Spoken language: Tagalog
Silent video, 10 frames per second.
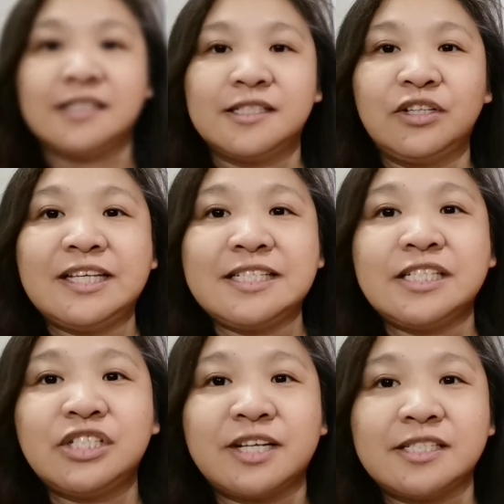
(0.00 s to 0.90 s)
So this
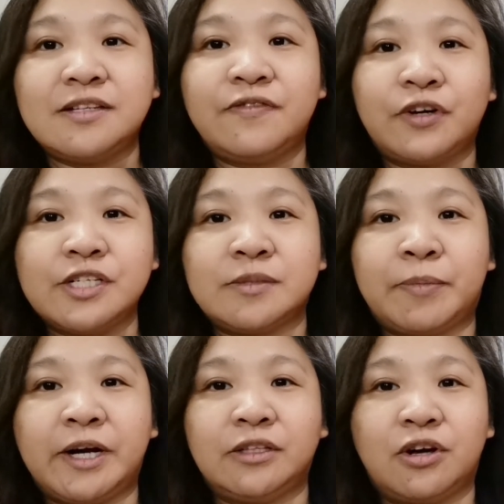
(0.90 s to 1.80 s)
is just the first
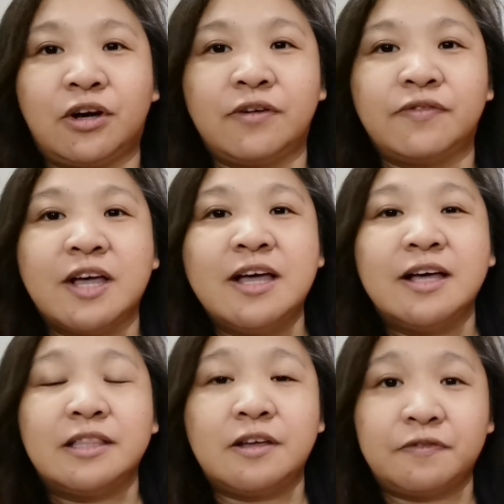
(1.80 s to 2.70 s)
part of
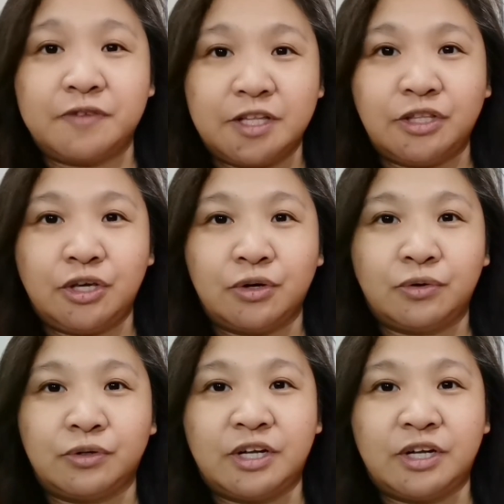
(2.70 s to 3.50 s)
the video.